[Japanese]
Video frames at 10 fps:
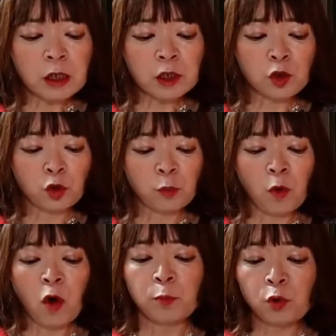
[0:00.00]
たちより
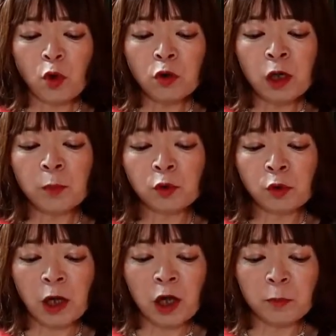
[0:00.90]
もプログラムの
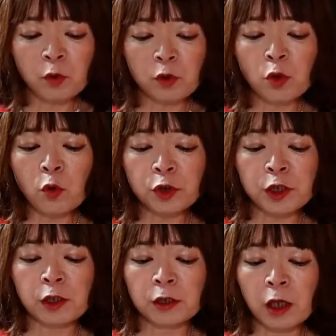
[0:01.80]
中身をよく
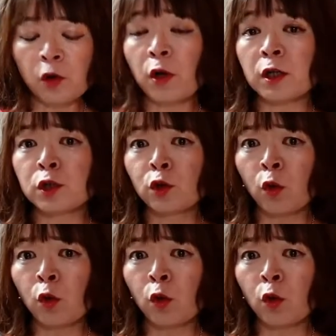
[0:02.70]
知っているはず